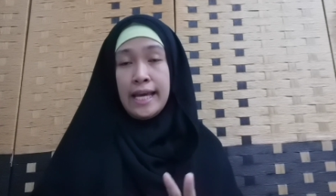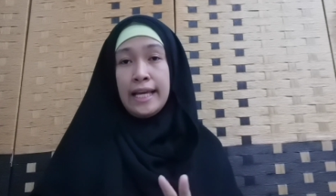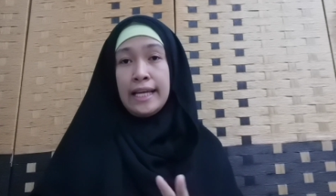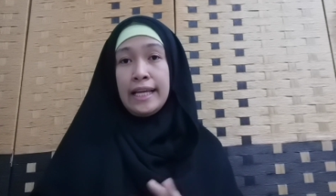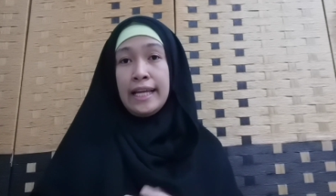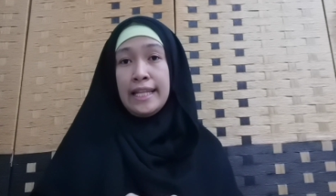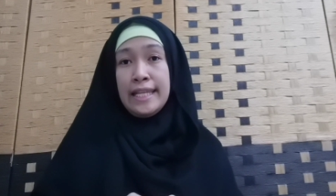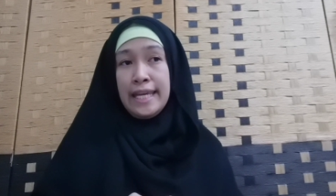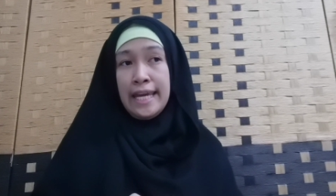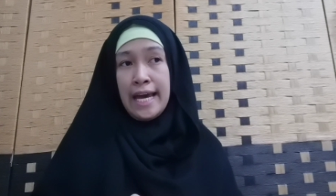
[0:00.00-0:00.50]

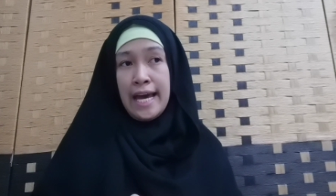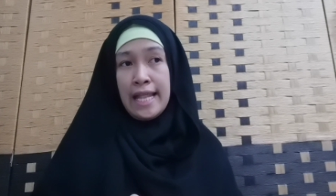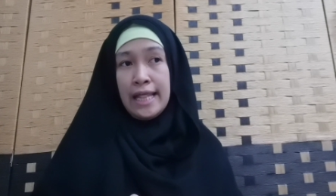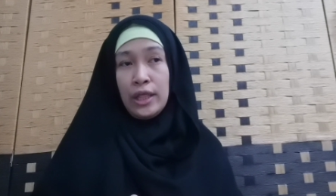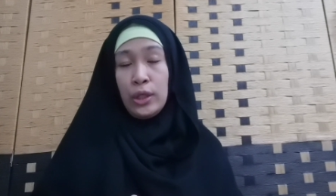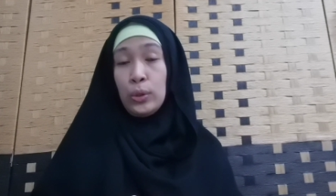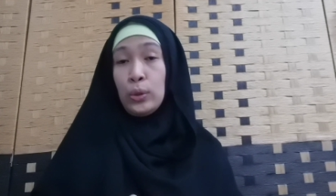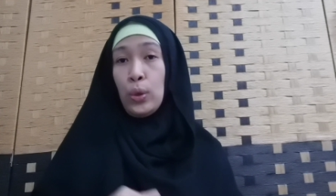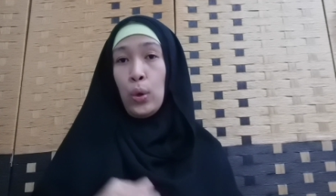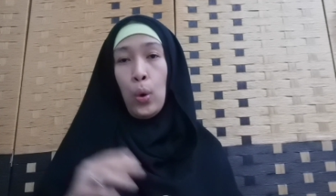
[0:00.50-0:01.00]

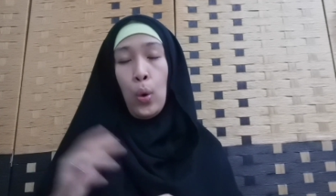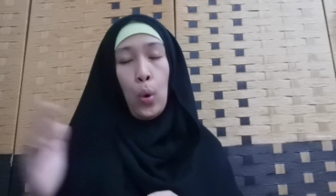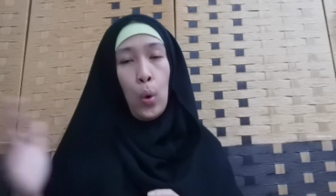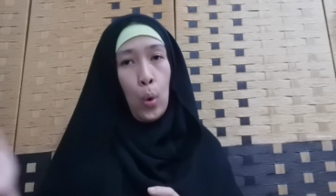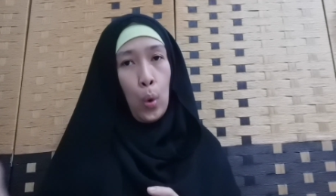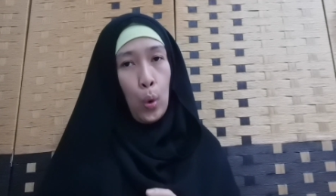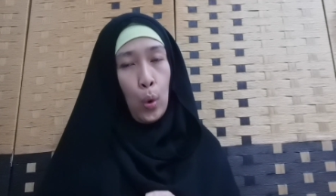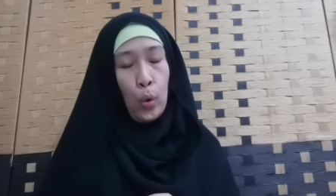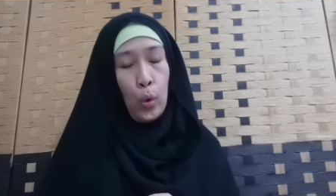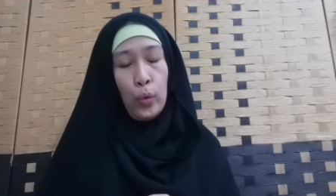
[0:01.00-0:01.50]
Ganyan, to go
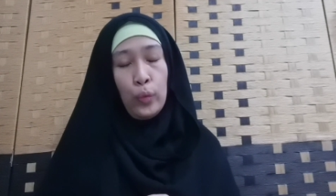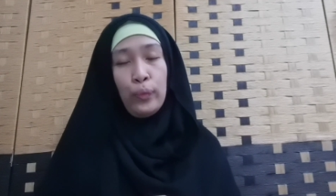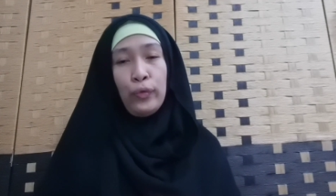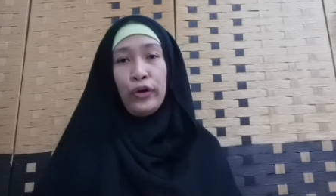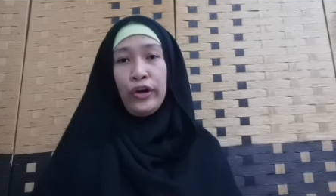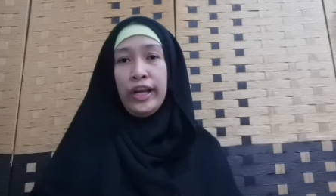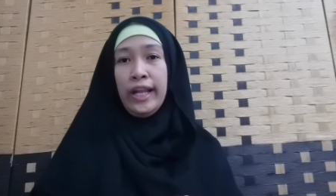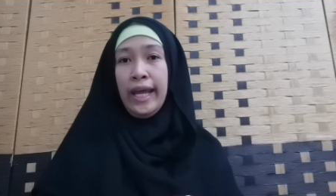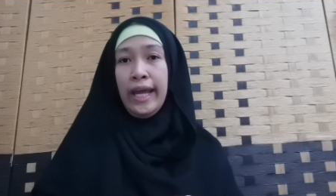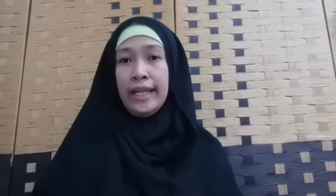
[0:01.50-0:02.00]
home
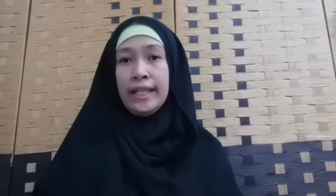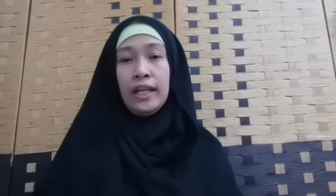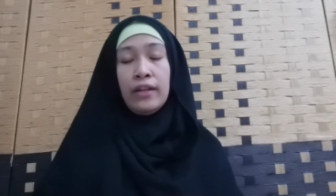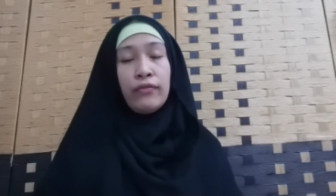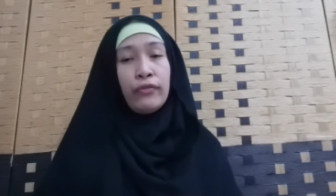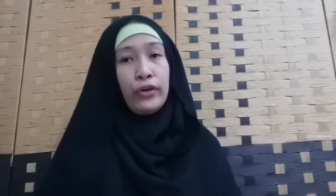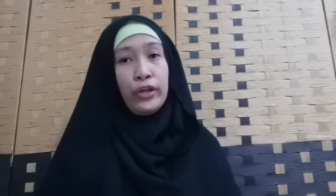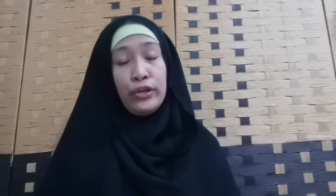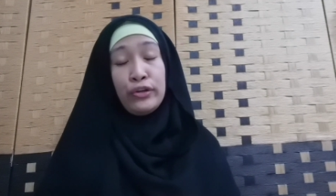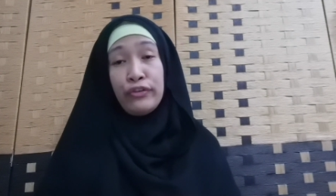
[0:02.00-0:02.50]
or like
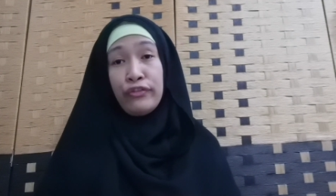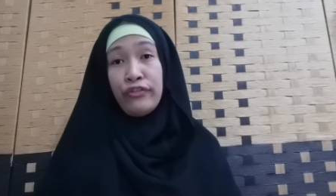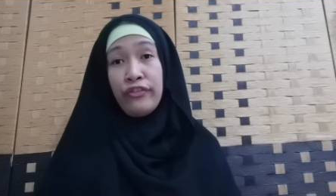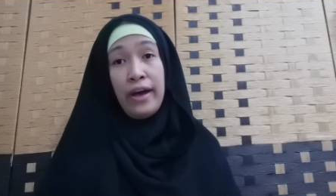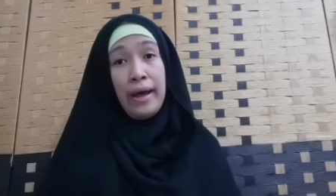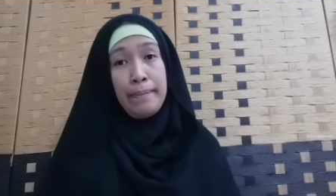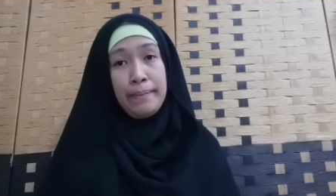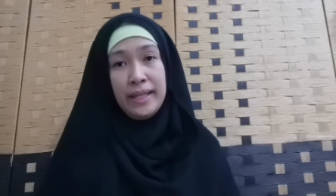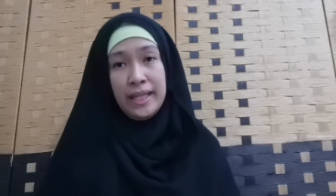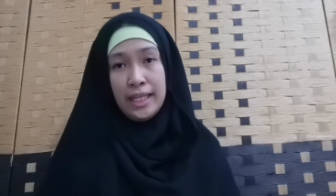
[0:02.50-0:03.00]
that for your
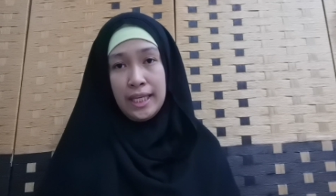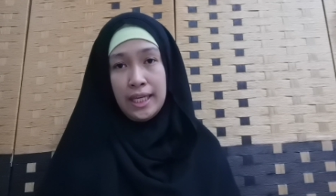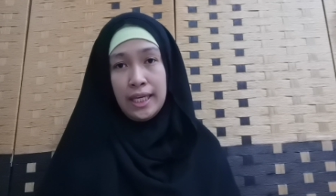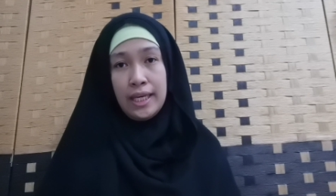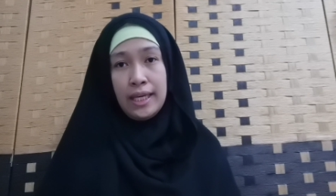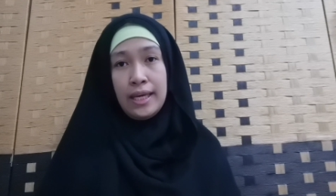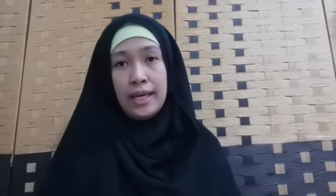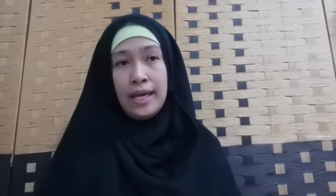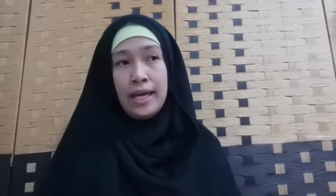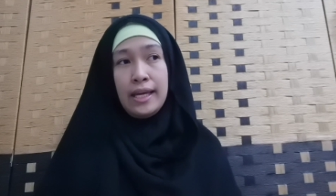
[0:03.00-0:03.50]
family.